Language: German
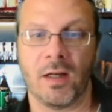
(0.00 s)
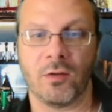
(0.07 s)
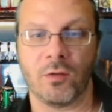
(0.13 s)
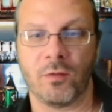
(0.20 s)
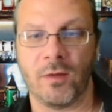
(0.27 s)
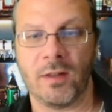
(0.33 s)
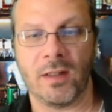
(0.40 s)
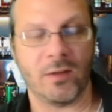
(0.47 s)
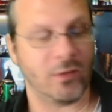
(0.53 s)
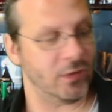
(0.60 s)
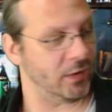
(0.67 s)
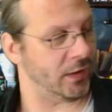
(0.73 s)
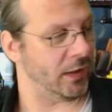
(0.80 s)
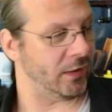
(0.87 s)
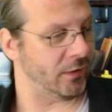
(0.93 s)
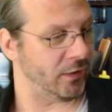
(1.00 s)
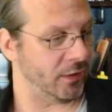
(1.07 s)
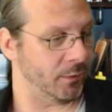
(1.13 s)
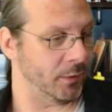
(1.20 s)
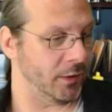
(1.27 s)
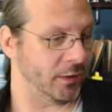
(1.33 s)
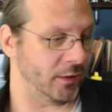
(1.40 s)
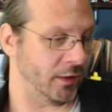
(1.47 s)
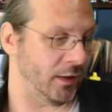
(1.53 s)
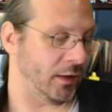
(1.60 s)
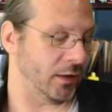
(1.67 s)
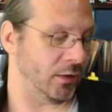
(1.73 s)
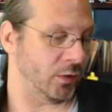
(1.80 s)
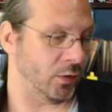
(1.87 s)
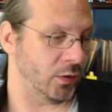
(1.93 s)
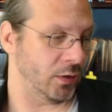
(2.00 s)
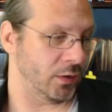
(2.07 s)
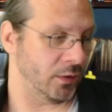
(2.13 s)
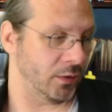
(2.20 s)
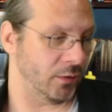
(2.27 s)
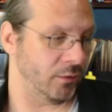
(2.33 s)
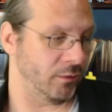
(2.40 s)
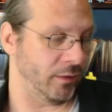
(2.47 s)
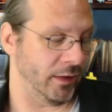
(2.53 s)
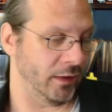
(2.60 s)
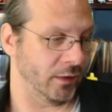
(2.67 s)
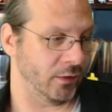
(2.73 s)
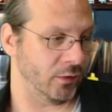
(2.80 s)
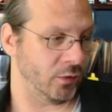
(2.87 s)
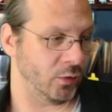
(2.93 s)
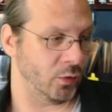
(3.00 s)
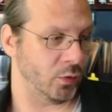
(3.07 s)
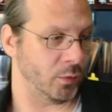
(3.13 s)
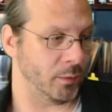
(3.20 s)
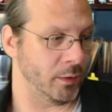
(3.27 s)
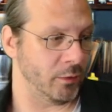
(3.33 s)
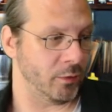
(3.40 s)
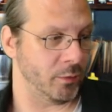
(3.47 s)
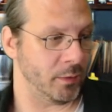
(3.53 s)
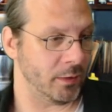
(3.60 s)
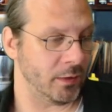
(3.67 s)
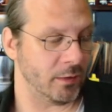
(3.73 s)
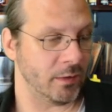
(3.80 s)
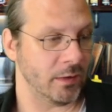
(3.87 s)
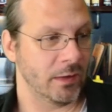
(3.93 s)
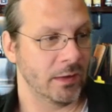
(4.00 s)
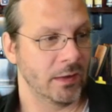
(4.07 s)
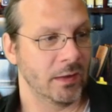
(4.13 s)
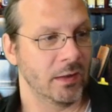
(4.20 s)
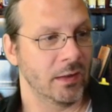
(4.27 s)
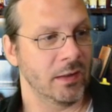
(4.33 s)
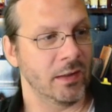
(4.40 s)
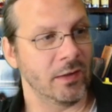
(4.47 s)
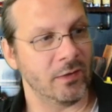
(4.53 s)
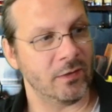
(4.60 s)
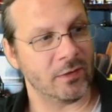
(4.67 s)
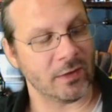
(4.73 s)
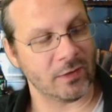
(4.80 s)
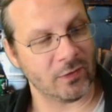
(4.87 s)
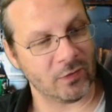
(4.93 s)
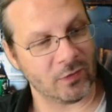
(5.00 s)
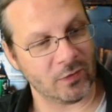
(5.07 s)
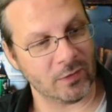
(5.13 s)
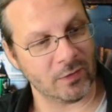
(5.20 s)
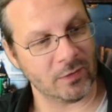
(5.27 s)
Also, wenn er sich ans Militär wendet und um Hilfe bittet, ist das